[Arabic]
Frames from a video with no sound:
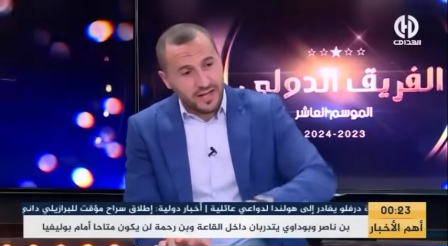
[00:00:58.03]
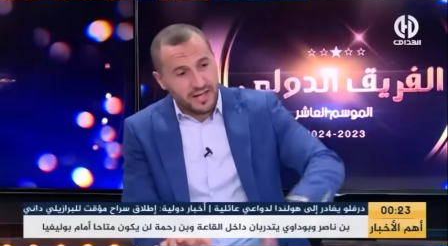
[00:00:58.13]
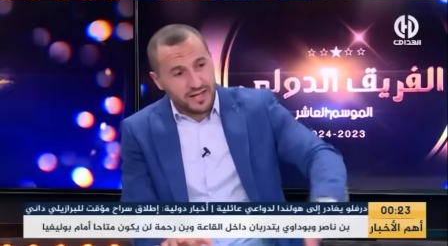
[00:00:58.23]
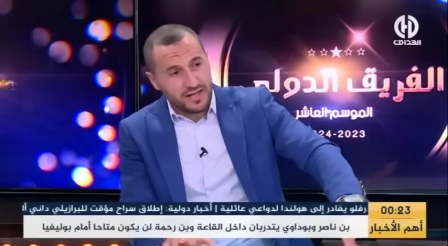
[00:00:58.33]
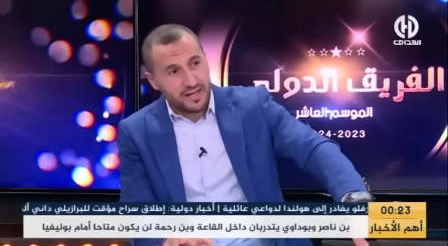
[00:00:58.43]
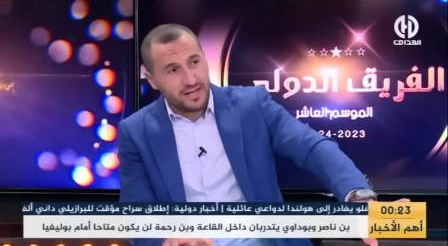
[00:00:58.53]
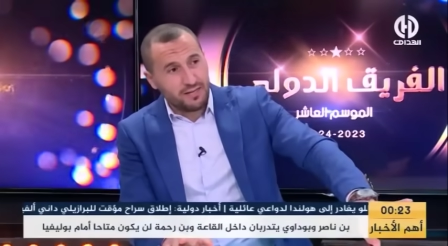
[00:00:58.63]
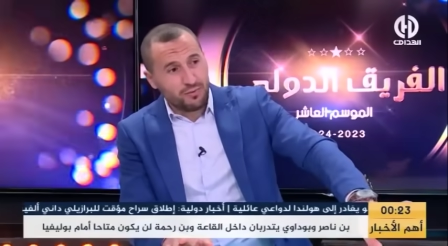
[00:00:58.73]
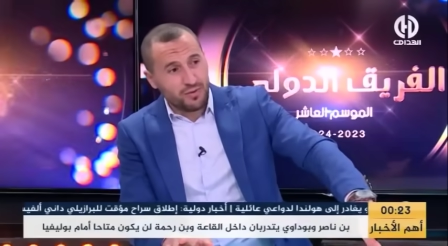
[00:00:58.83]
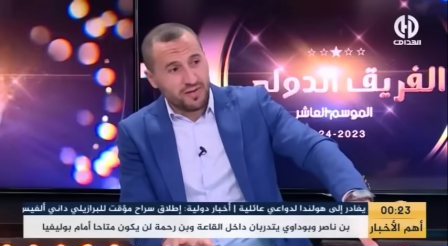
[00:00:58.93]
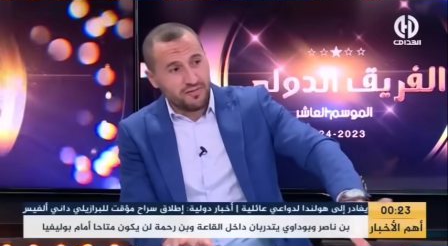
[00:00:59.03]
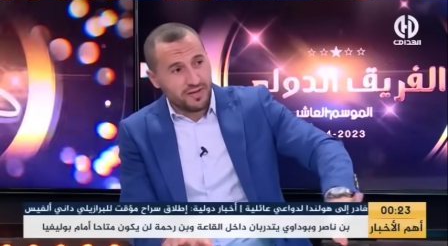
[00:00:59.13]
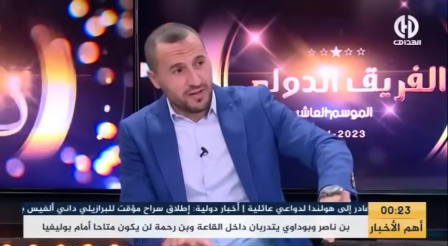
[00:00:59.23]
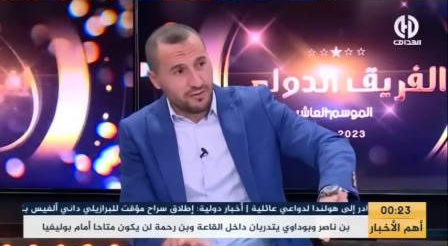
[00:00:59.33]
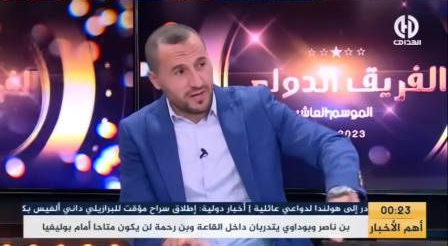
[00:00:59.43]
نحي
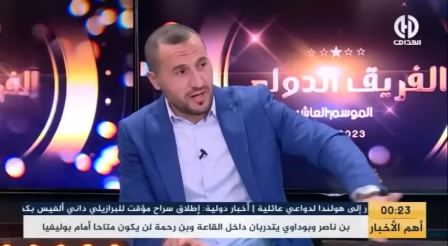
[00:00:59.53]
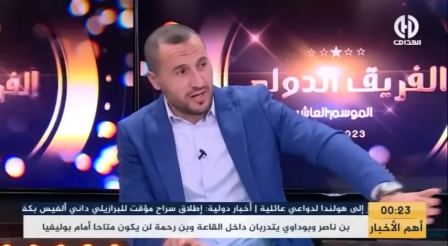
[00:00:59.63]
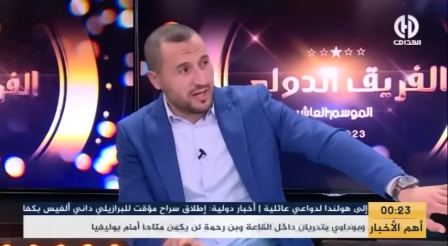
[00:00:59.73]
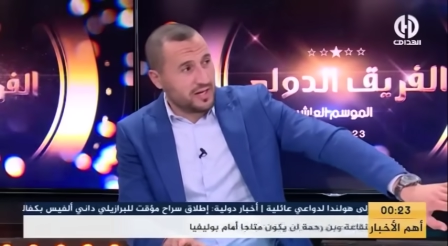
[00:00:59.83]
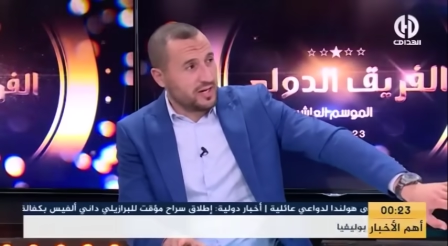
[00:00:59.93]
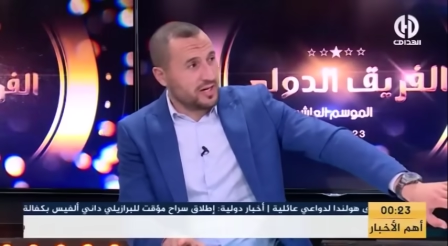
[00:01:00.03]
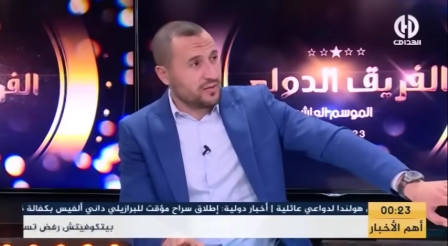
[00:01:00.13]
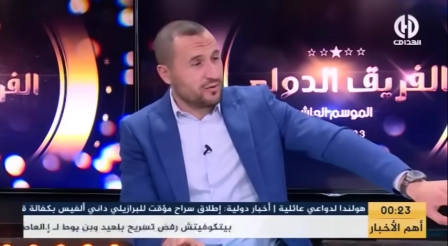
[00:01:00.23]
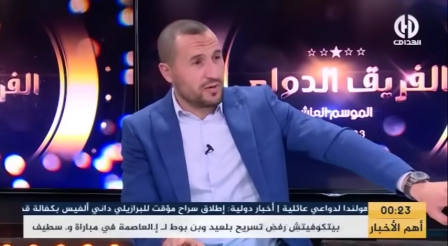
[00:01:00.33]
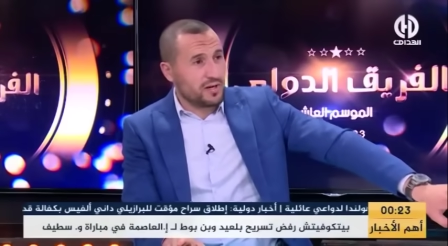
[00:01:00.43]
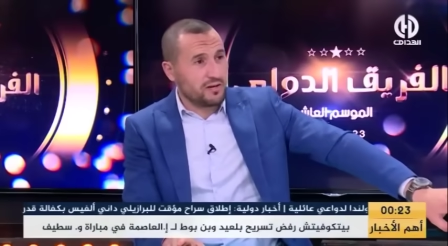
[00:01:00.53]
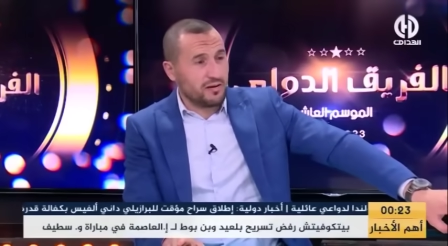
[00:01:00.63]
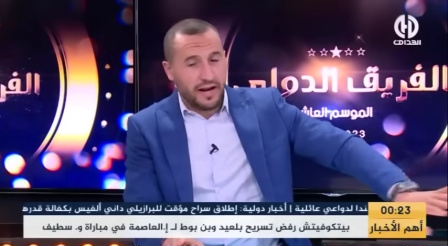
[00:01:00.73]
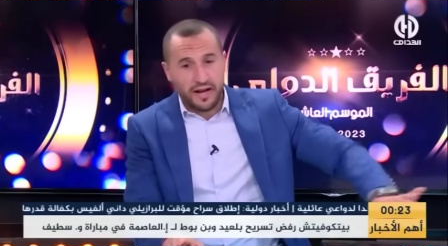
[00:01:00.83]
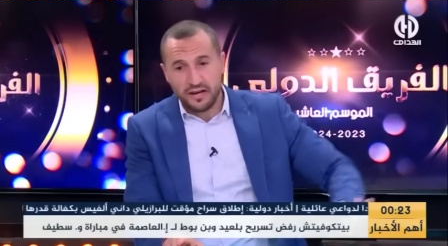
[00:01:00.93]
بوليفيا ونحي اندورا
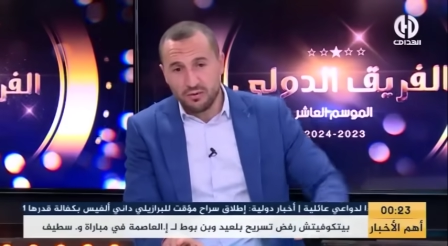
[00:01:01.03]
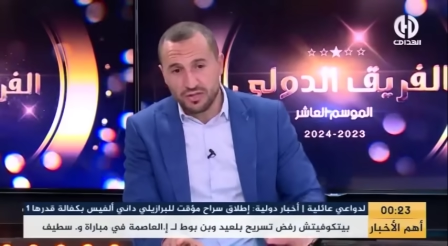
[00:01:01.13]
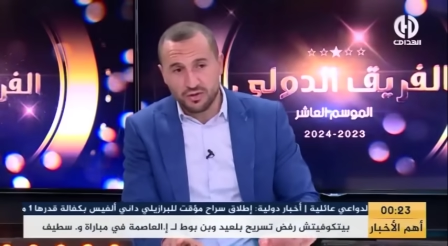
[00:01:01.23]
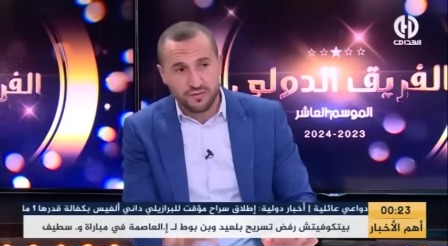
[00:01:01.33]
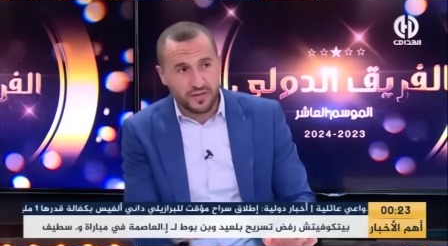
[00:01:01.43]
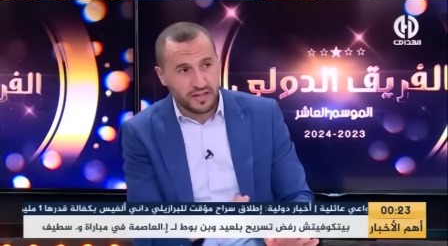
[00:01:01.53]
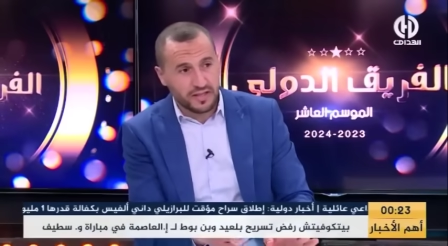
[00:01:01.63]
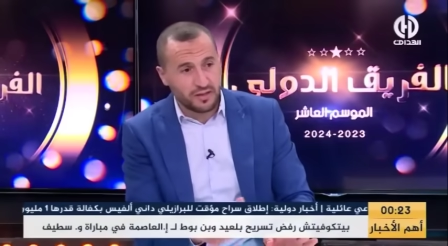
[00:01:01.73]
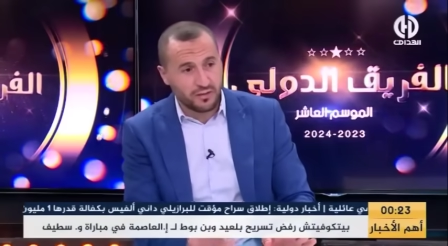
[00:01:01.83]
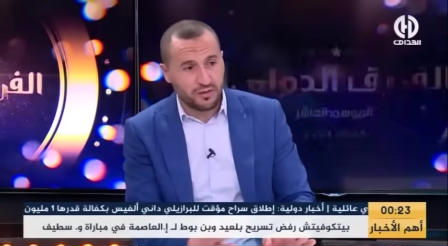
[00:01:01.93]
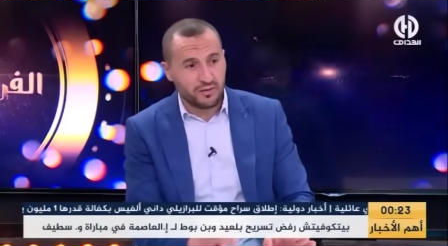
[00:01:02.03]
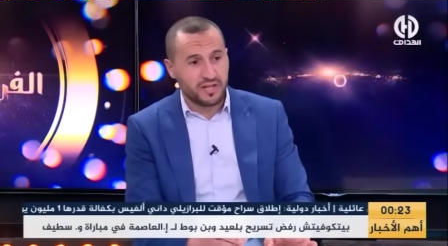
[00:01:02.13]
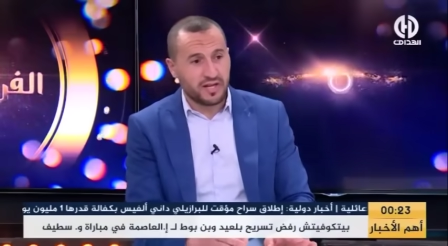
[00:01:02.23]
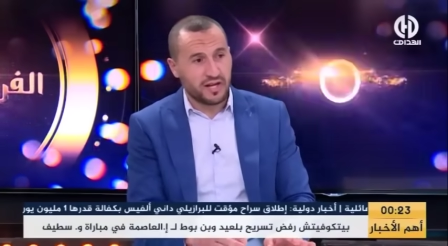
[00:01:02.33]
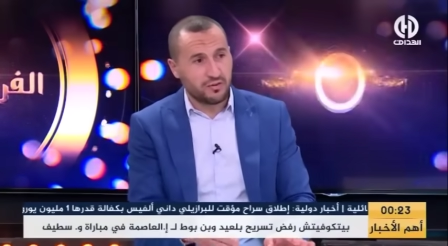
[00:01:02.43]
راح نواجهوا في هذه الدوره
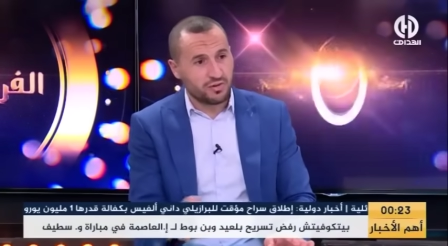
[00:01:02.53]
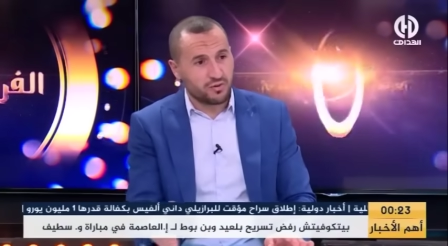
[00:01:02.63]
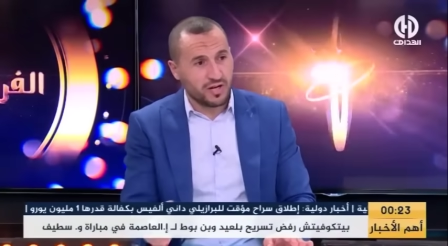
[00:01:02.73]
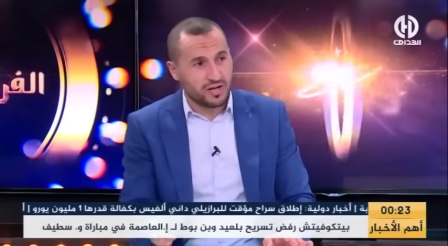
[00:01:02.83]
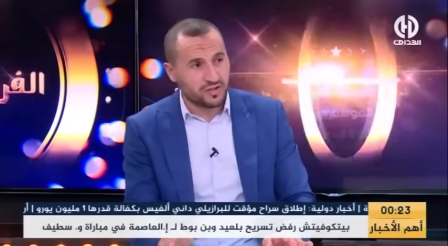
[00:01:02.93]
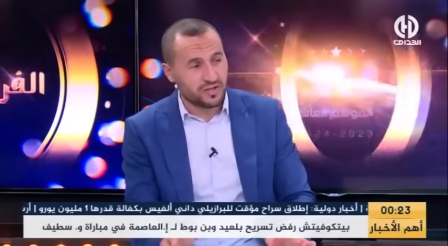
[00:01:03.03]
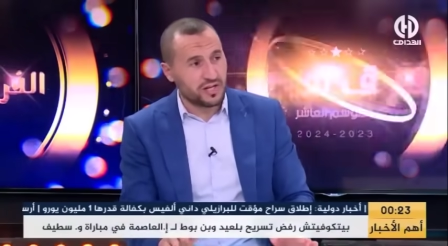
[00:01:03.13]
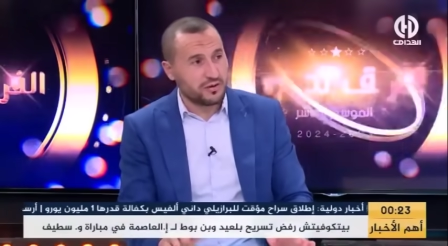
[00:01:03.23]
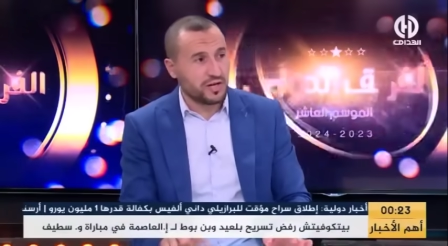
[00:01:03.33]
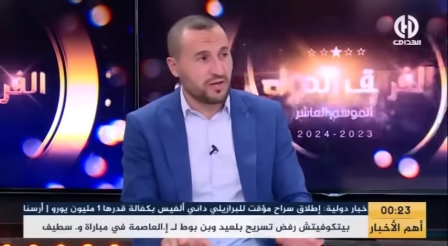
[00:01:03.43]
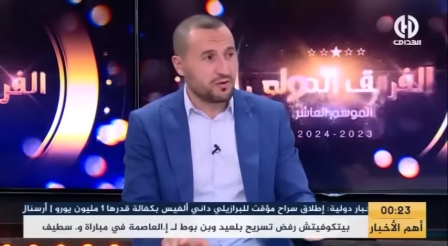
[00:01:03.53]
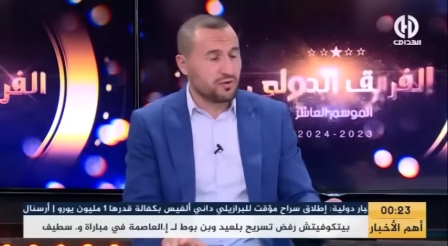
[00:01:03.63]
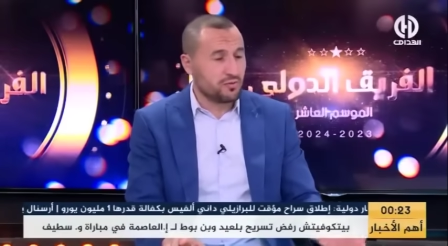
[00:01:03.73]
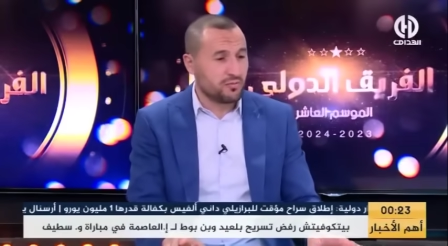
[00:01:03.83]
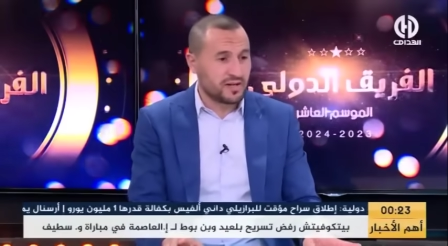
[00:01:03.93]
الوديه راح نواجهوا الارجنتين وراح نواجهوا